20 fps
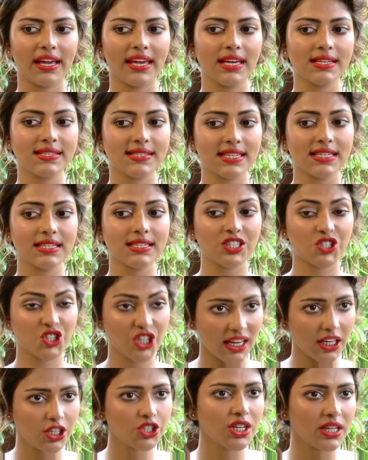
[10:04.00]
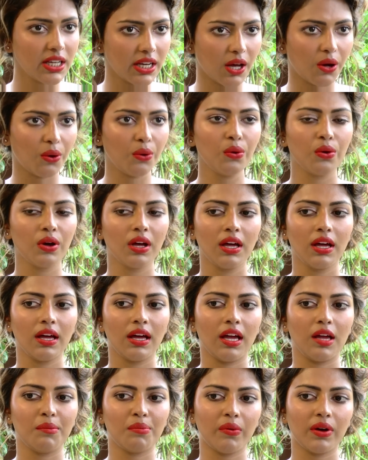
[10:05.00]
ஐ கெஸ் இட் இஸ் சேஞ்சிங் நவ்
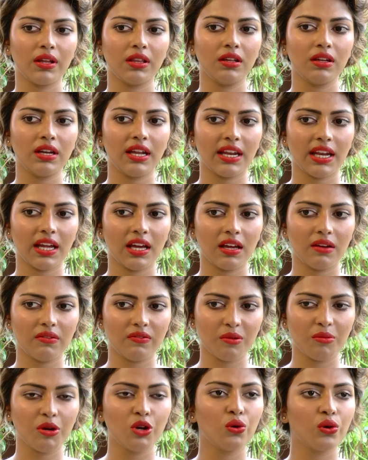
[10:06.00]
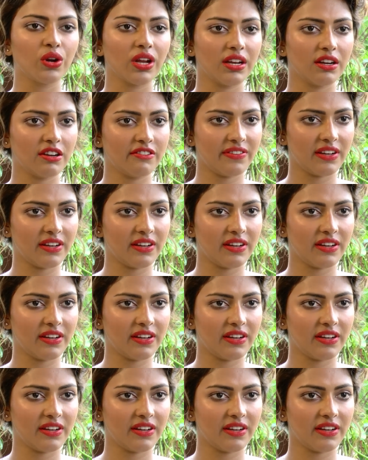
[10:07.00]
இப்போ வந்து நிறைய விமன் ஓரியன்ட்